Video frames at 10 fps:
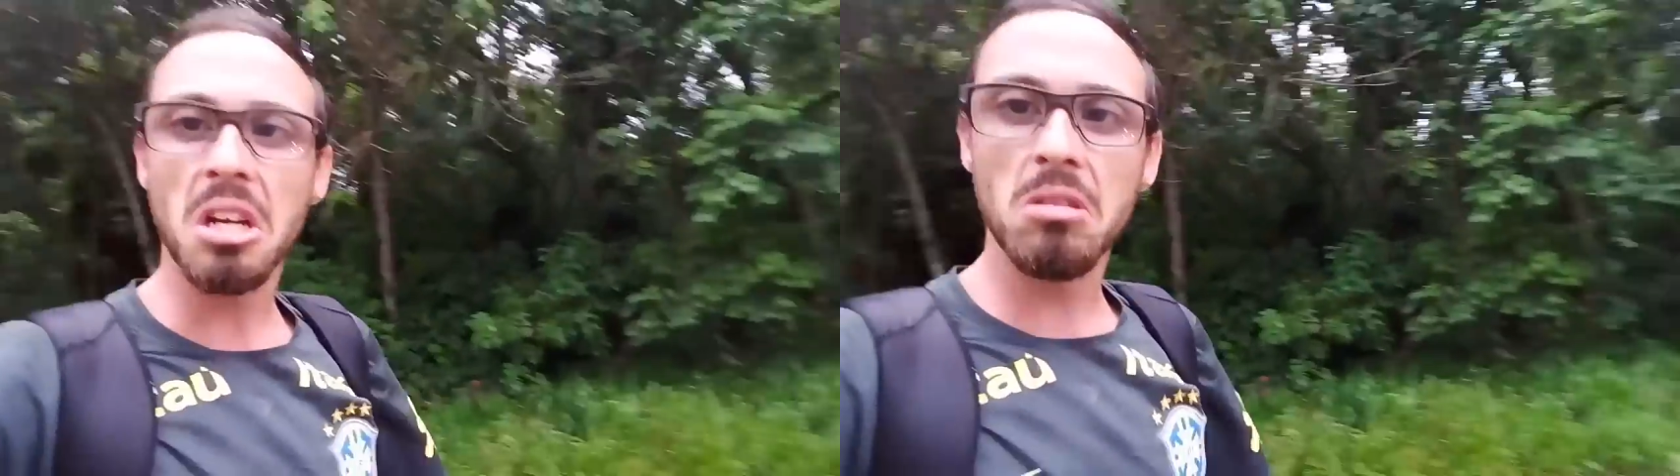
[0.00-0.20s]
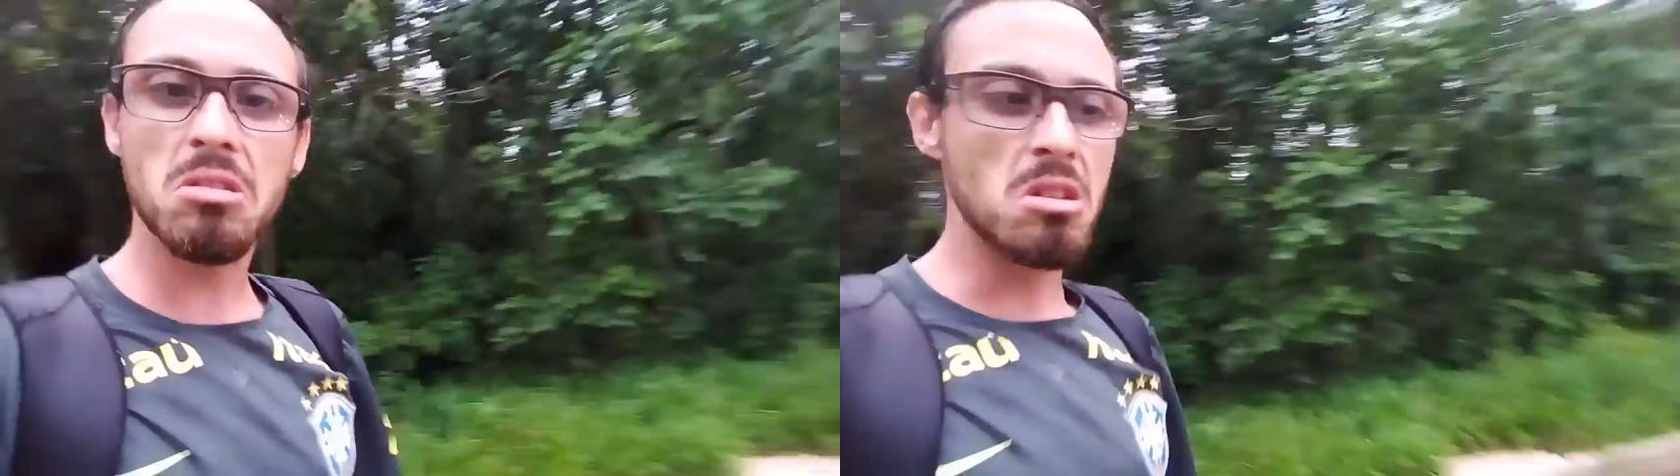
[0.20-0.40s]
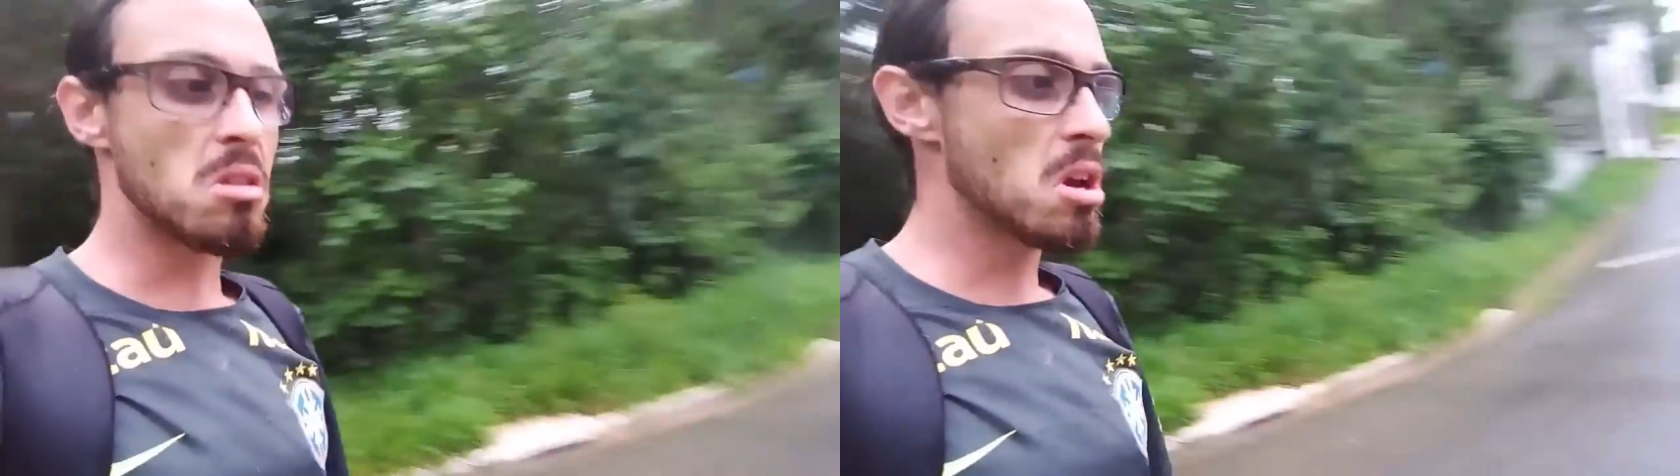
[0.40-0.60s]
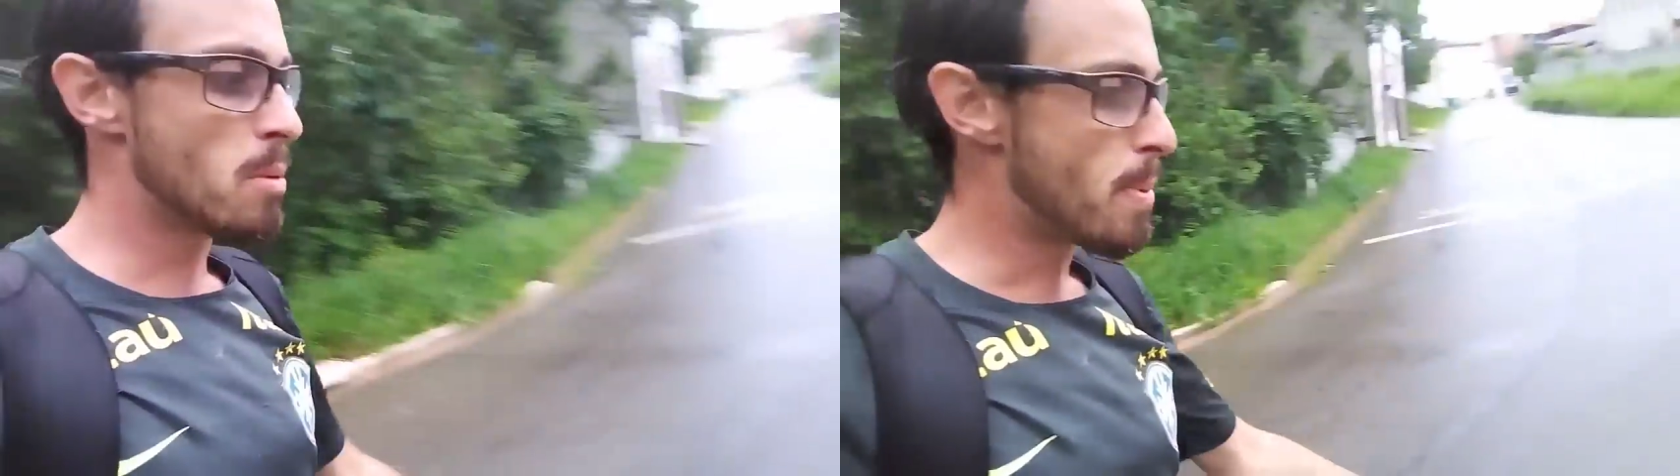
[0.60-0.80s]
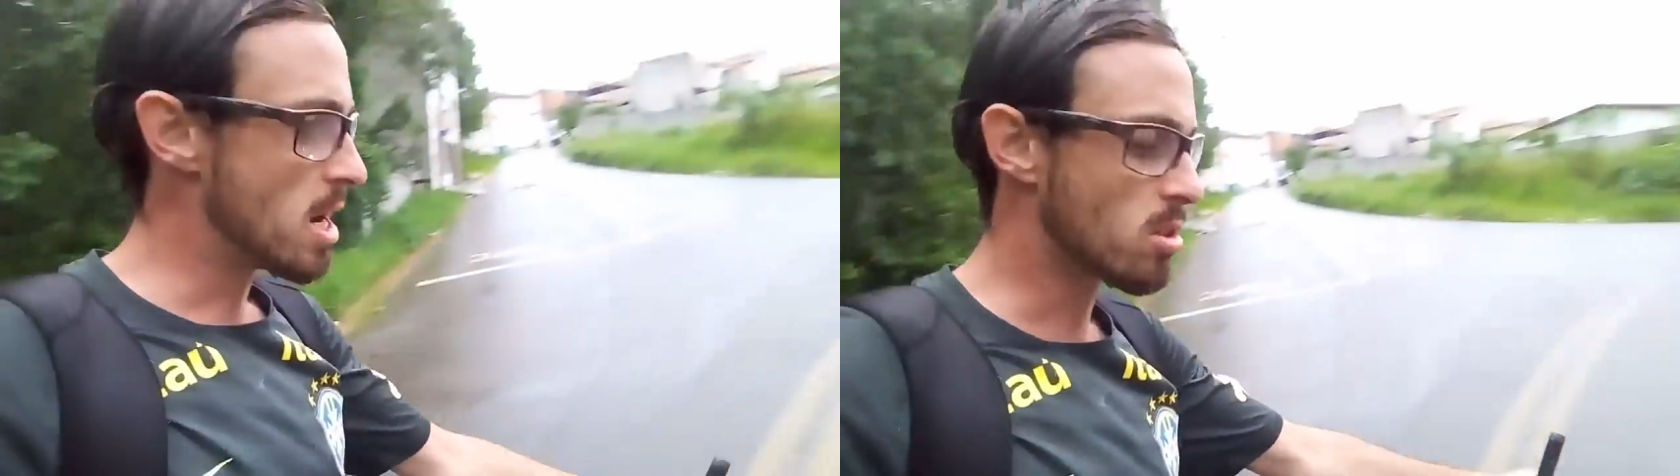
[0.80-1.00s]
que não sei o que,
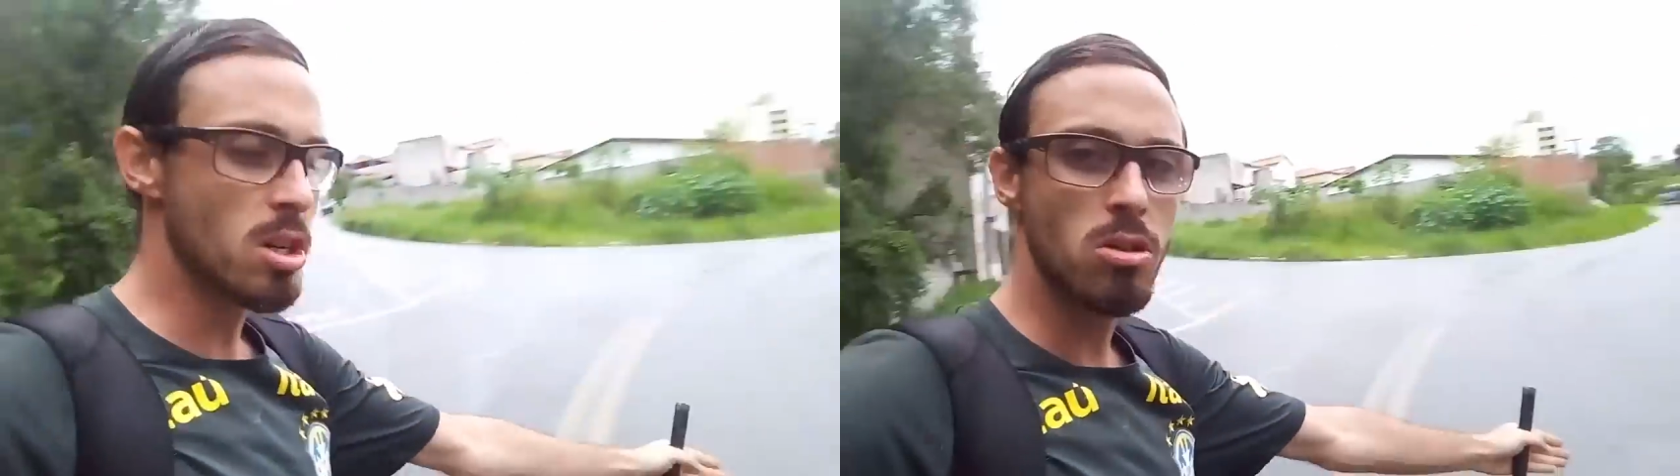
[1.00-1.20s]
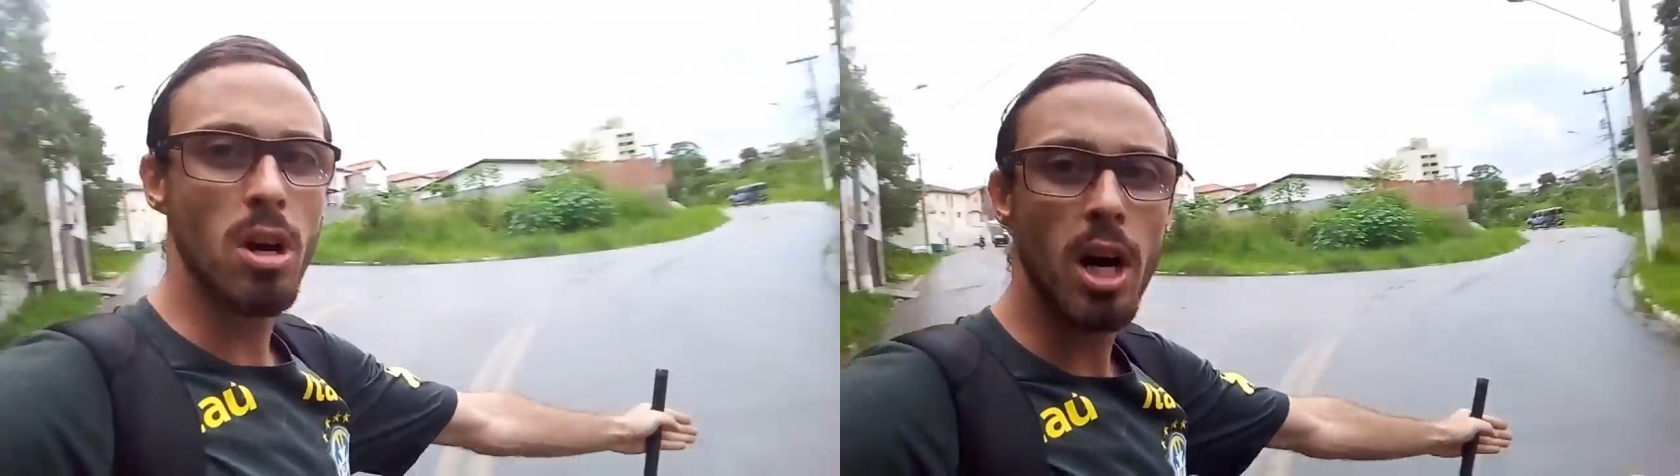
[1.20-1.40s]
parça. O cachorro